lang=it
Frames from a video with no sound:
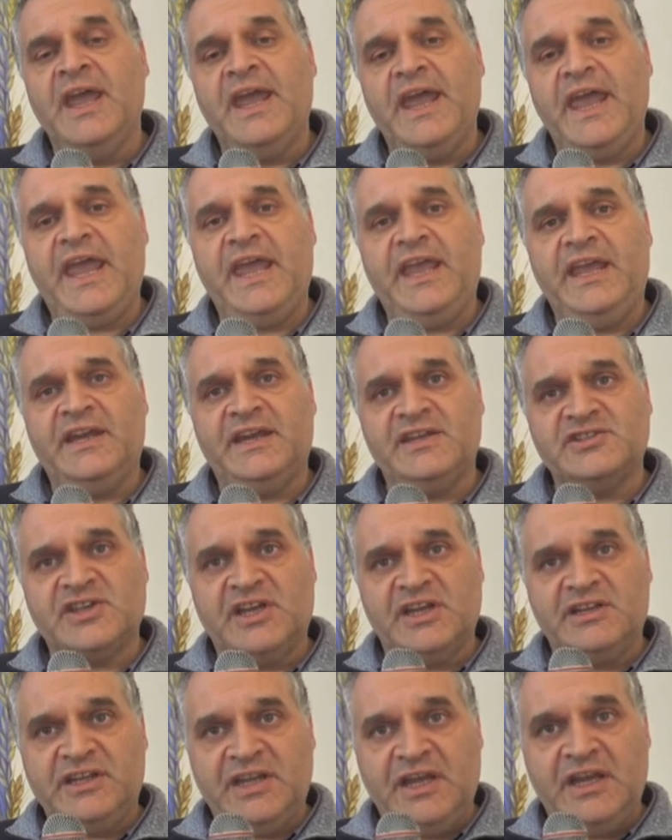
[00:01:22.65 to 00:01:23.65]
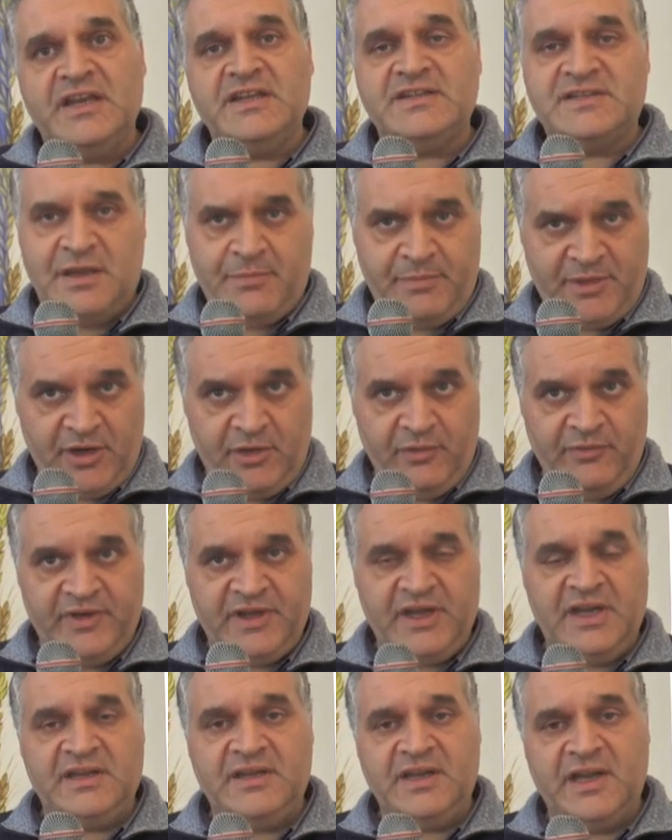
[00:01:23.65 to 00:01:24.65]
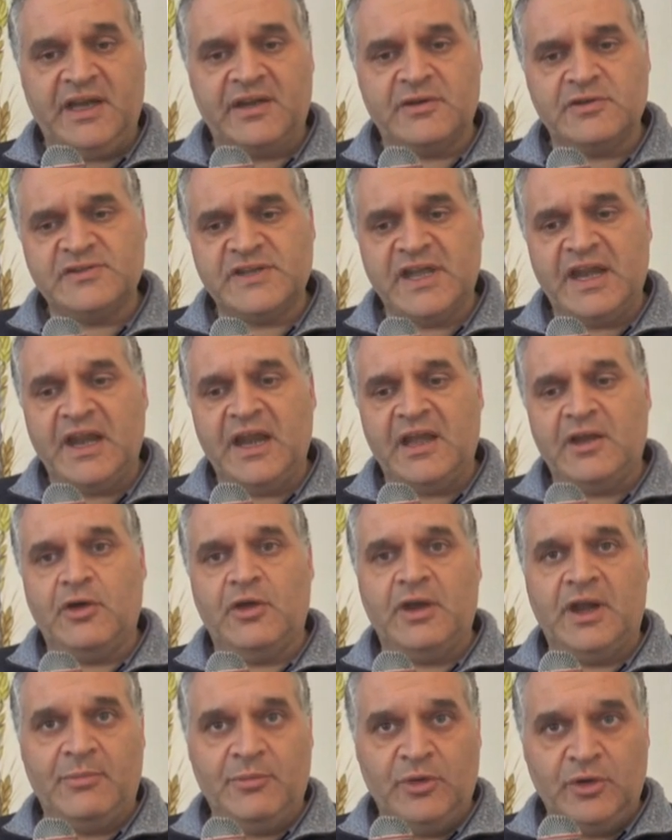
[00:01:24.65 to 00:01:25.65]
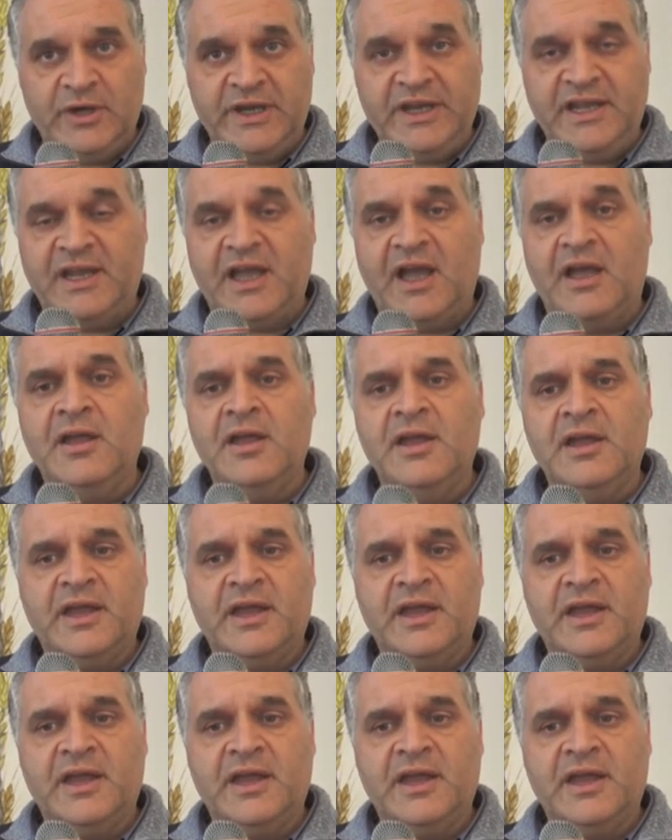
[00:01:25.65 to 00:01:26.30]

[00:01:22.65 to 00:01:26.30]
e i rascatielli sempre con farina di carosella con la mollica